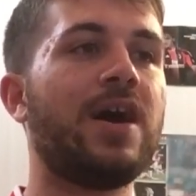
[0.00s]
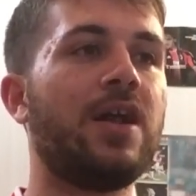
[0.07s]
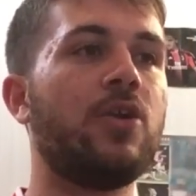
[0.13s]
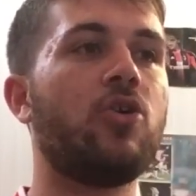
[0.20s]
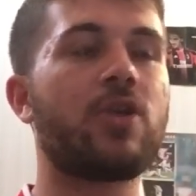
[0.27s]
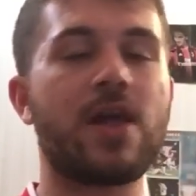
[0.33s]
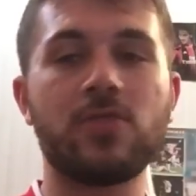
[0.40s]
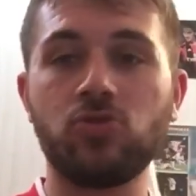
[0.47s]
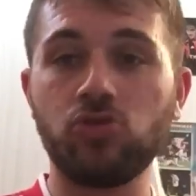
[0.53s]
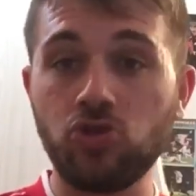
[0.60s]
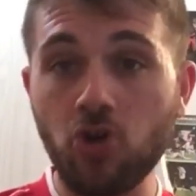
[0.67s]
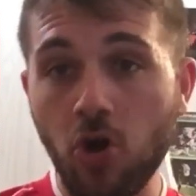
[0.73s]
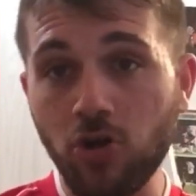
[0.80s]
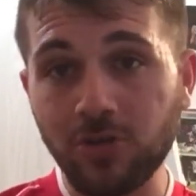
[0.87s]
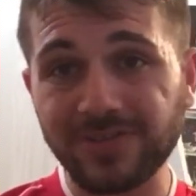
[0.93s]
Allora,
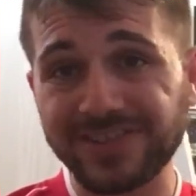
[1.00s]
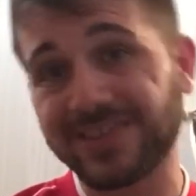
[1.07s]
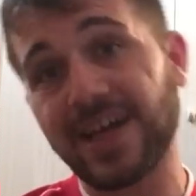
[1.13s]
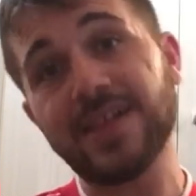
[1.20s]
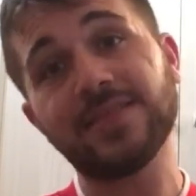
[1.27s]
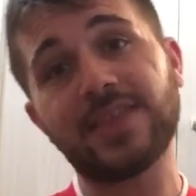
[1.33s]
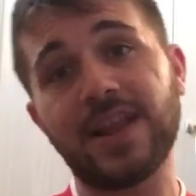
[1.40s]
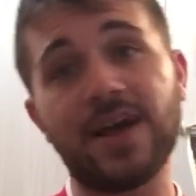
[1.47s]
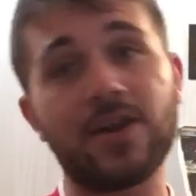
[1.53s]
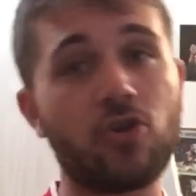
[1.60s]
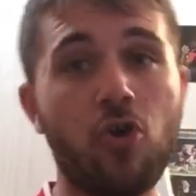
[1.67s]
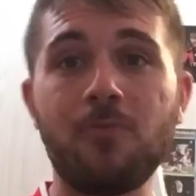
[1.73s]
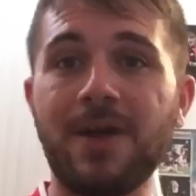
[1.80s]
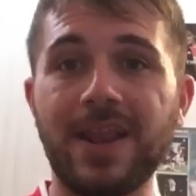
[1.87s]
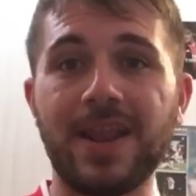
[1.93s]
nonostante la
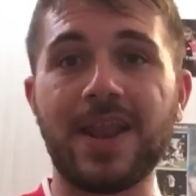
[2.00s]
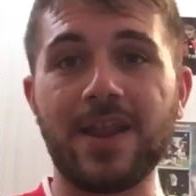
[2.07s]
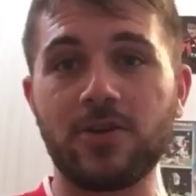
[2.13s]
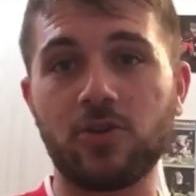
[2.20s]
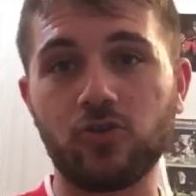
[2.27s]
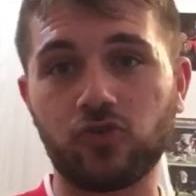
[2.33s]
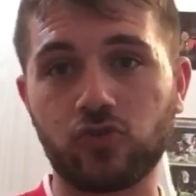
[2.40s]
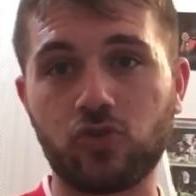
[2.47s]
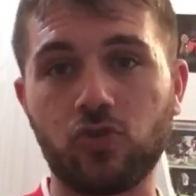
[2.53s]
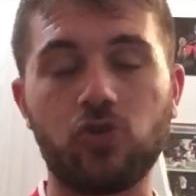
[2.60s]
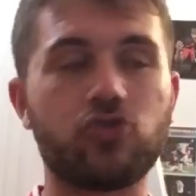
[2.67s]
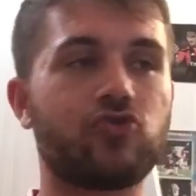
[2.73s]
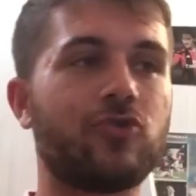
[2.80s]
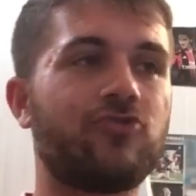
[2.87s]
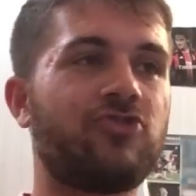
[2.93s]
Roma l'anno
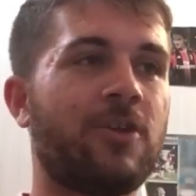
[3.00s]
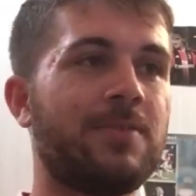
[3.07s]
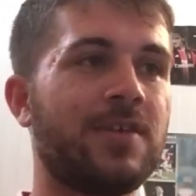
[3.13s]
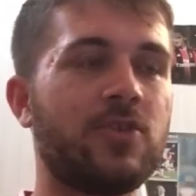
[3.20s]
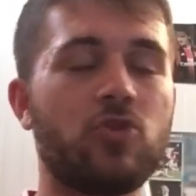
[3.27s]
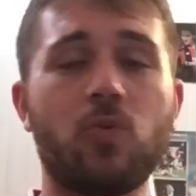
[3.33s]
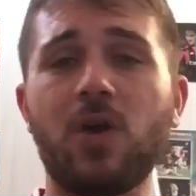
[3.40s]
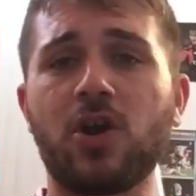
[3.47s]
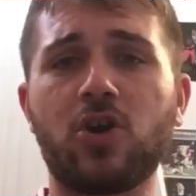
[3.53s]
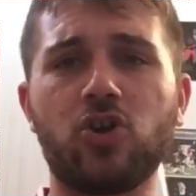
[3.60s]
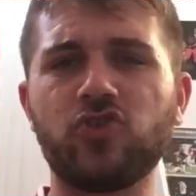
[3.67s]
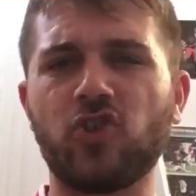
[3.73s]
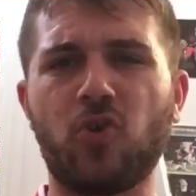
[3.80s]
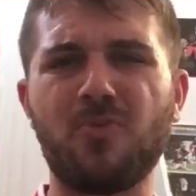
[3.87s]
scorso ci abbia dato qualcosa